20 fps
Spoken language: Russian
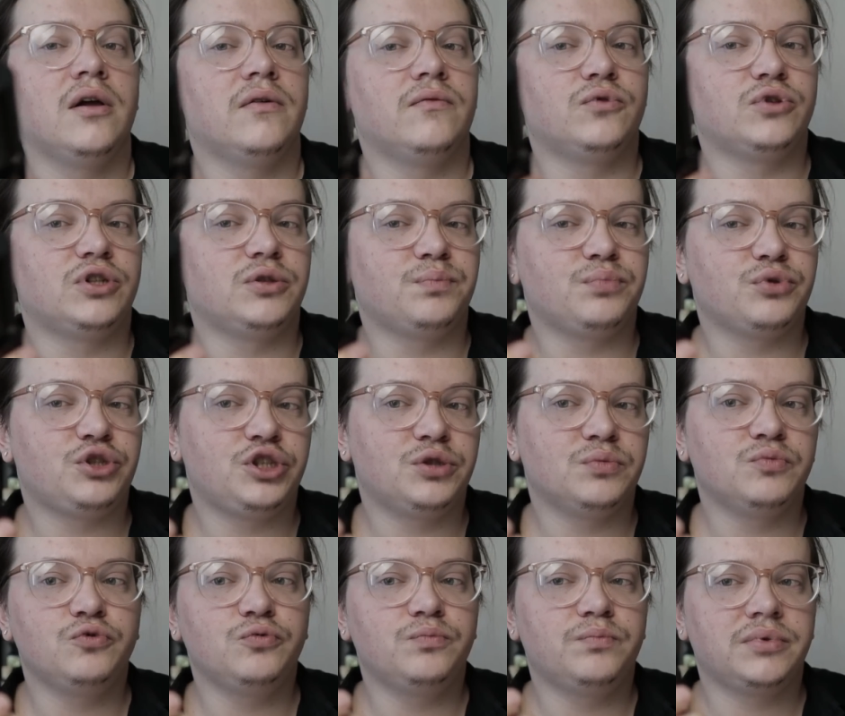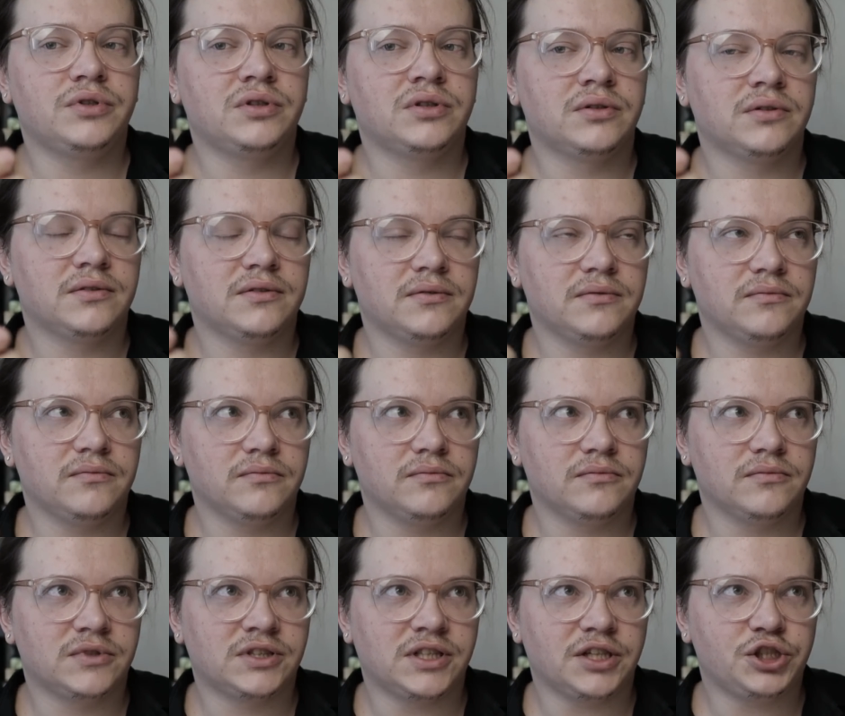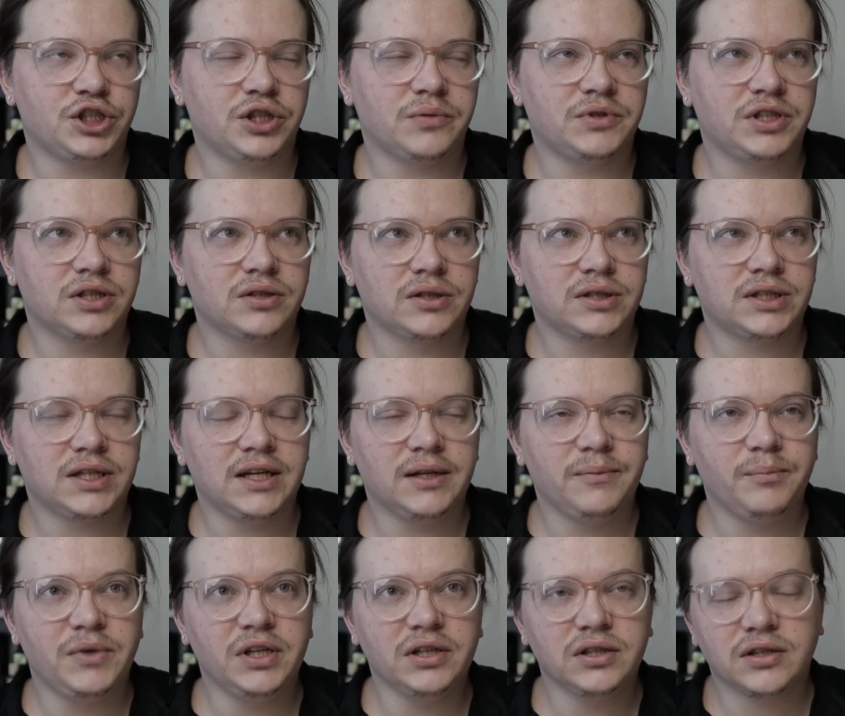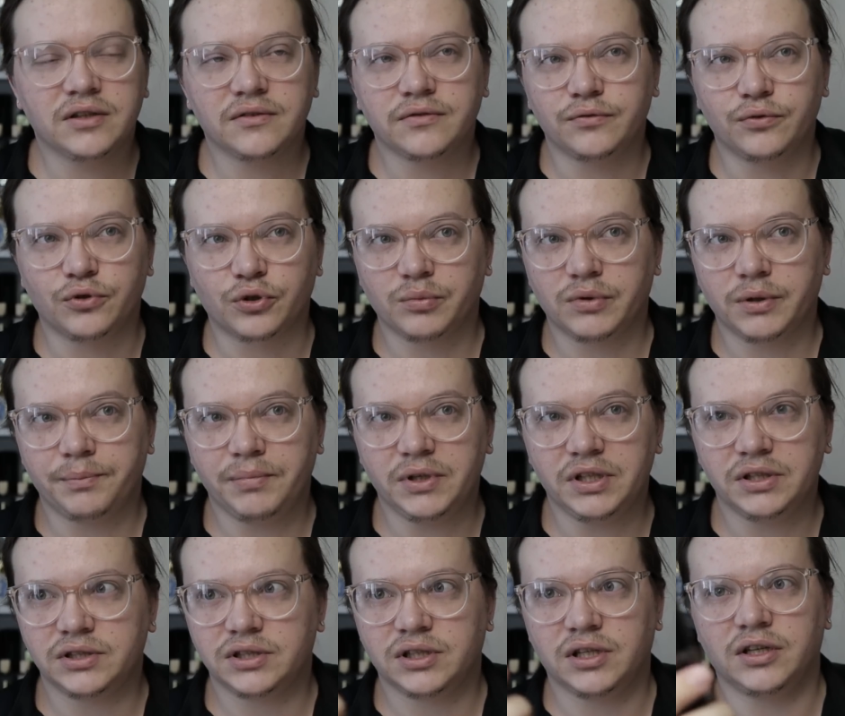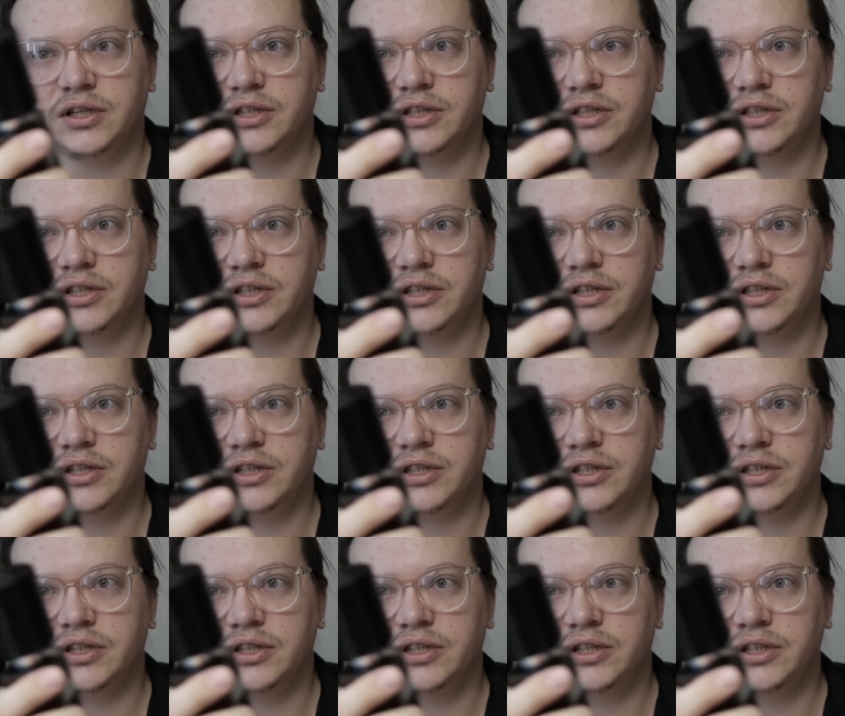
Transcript: Вот и почему бы зачем делать лимитки в форме письки,